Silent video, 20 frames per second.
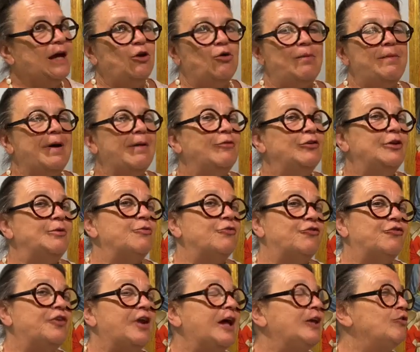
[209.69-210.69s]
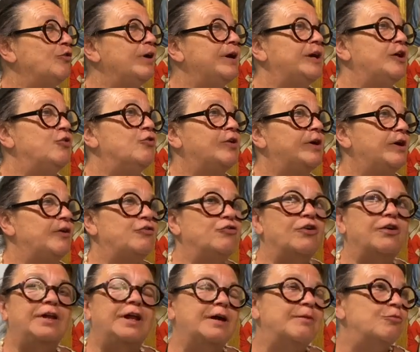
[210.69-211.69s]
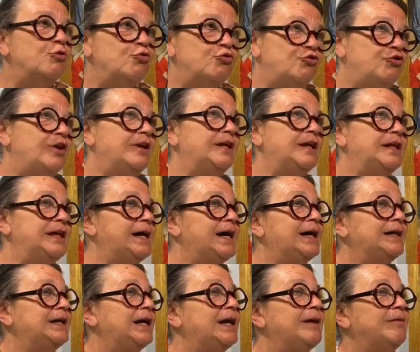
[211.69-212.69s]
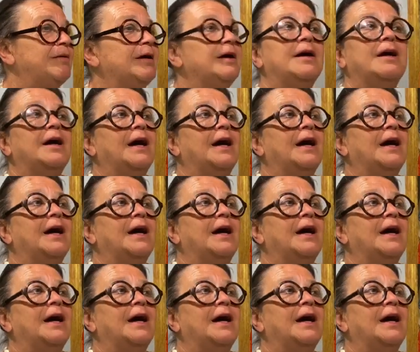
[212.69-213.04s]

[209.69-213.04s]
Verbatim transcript: e lo abbiamo dimostrato anche in occasione della mostra dedicata alla,